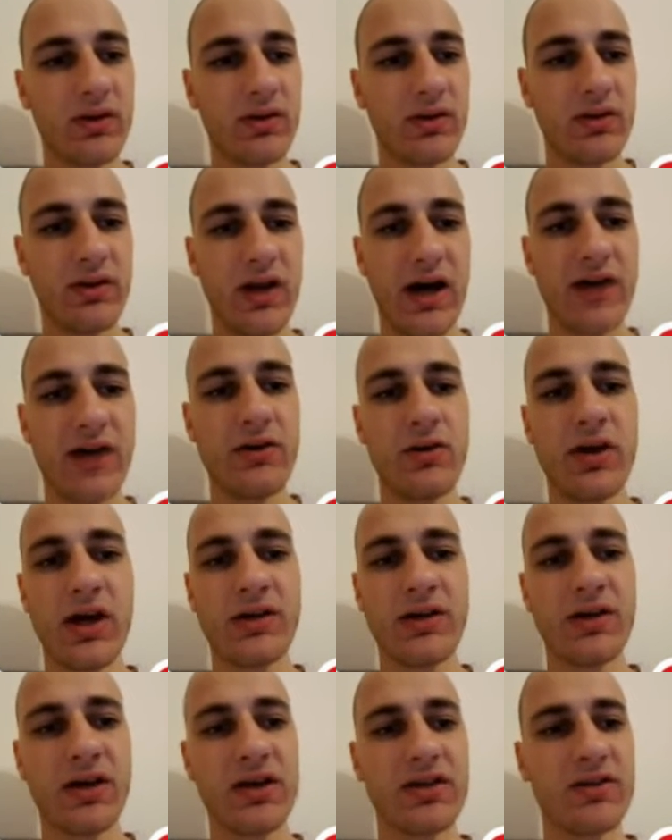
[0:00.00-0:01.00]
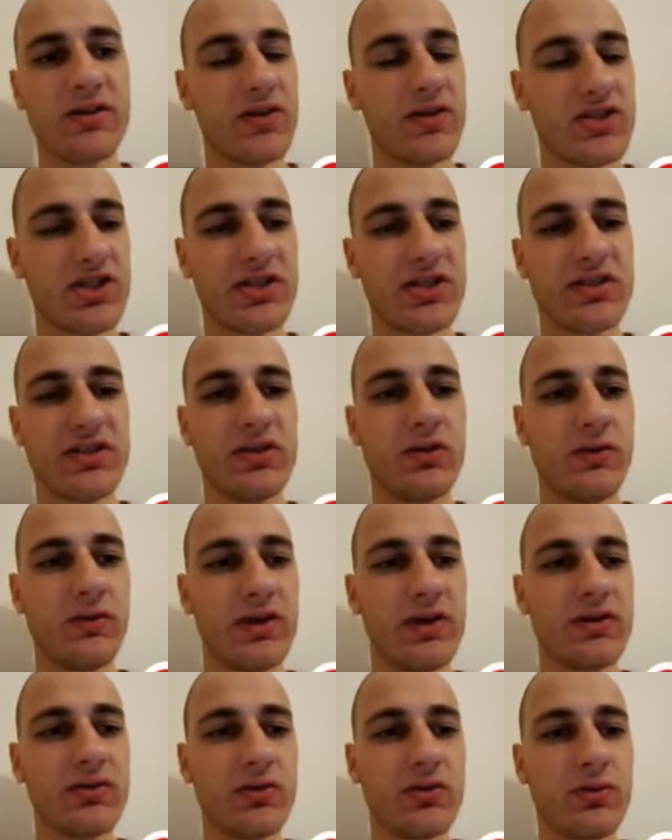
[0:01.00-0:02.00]
Der eine oder andere hätte wahrscheinlich die
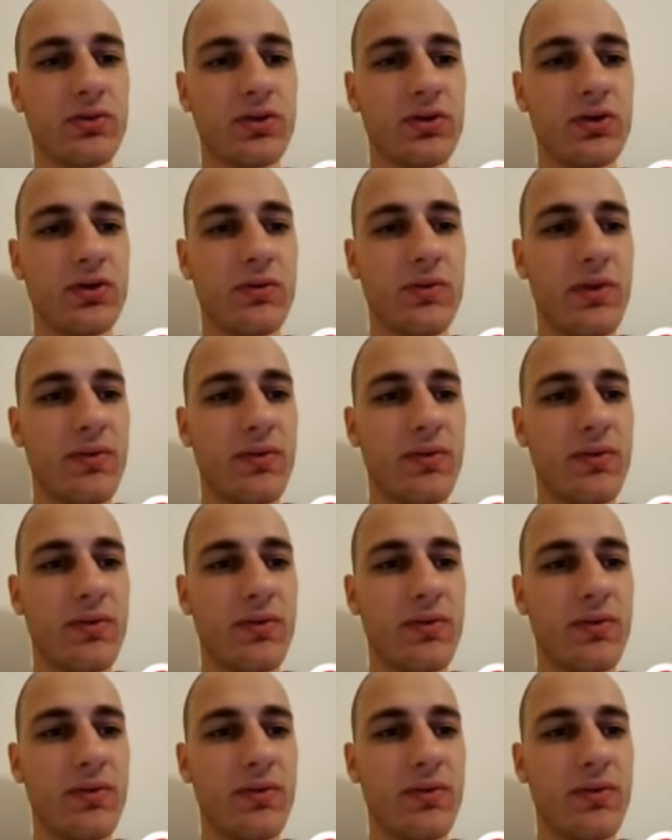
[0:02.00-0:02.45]
Juwelentruhen genommen,